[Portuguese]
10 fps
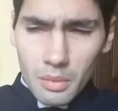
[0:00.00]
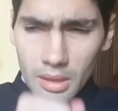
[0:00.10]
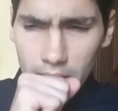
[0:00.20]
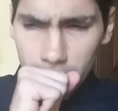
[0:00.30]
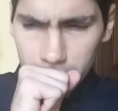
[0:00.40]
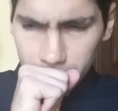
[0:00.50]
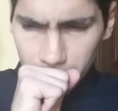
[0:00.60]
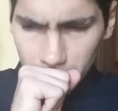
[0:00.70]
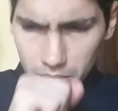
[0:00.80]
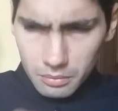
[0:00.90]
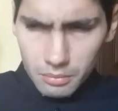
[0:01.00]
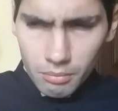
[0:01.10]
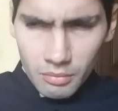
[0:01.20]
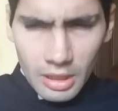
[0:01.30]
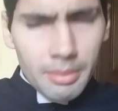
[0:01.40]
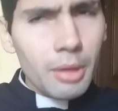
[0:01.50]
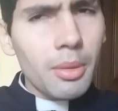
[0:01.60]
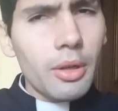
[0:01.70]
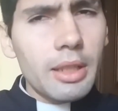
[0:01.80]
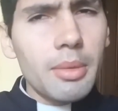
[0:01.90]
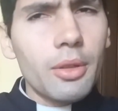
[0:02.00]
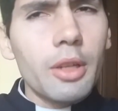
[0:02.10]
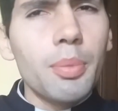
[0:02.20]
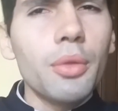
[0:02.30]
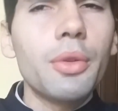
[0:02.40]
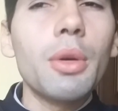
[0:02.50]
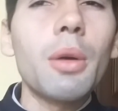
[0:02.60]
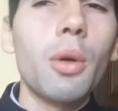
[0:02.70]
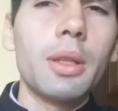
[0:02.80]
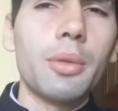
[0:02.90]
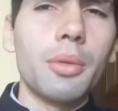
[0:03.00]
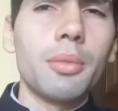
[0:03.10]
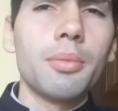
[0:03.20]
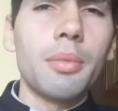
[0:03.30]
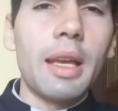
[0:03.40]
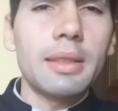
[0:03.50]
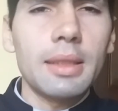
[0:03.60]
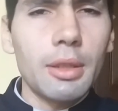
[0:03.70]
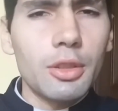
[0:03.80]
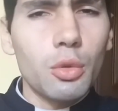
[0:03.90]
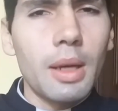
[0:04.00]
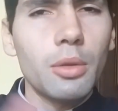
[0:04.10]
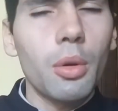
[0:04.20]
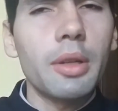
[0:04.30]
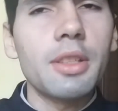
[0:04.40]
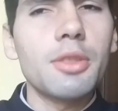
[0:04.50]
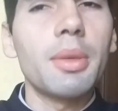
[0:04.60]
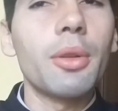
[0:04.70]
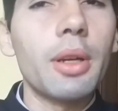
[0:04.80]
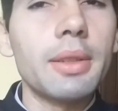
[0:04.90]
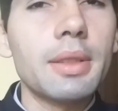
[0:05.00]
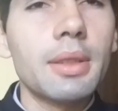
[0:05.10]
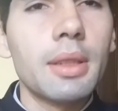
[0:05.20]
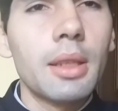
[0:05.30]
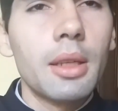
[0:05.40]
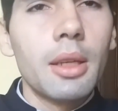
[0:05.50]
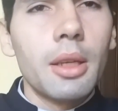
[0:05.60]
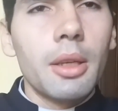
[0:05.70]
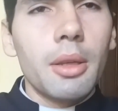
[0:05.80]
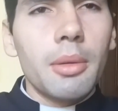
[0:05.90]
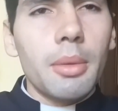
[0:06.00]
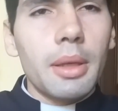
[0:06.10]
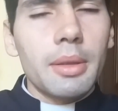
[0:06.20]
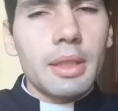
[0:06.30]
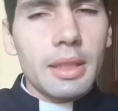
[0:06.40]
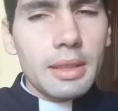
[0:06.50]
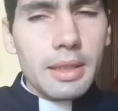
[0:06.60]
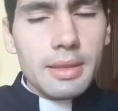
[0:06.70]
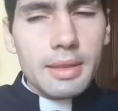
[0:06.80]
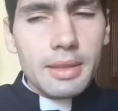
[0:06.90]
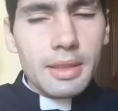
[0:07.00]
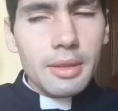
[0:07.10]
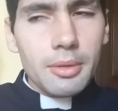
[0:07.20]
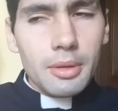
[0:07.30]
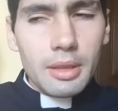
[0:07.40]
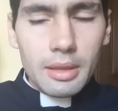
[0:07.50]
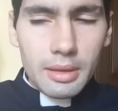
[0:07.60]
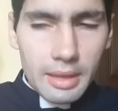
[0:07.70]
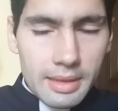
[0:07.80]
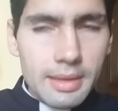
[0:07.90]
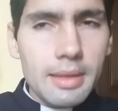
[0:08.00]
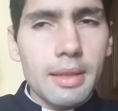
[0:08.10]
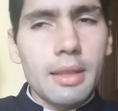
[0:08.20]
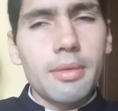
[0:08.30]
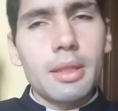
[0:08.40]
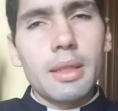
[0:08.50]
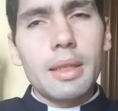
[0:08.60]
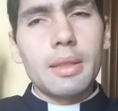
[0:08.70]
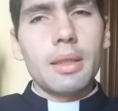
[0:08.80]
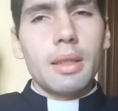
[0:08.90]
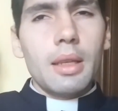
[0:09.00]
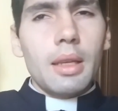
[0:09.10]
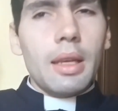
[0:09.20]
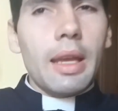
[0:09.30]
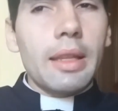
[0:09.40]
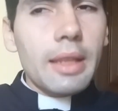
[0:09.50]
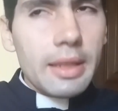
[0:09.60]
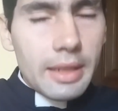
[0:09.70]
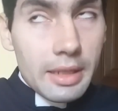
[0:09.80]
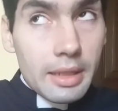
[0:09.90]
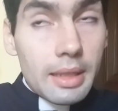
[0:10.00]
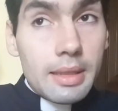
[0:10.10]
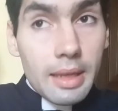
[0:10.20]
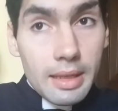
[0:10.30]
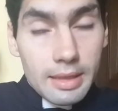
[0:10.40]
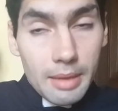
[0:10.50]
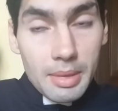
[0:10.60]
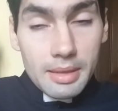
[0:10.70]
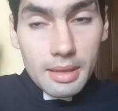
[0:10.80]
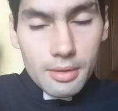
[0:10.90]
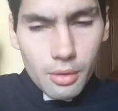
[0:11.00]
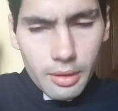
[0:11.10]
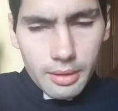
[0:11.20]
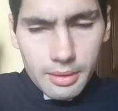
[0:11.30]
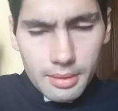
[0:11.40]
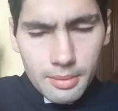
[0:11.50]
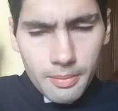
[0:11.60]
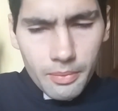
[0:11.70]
Então, também uma ordem menor, e por fim o acólito. Essas são as quatro ordens menores né, que, que existiam, que existem na verdade. É, na igreja ainda se recebe estas ordens.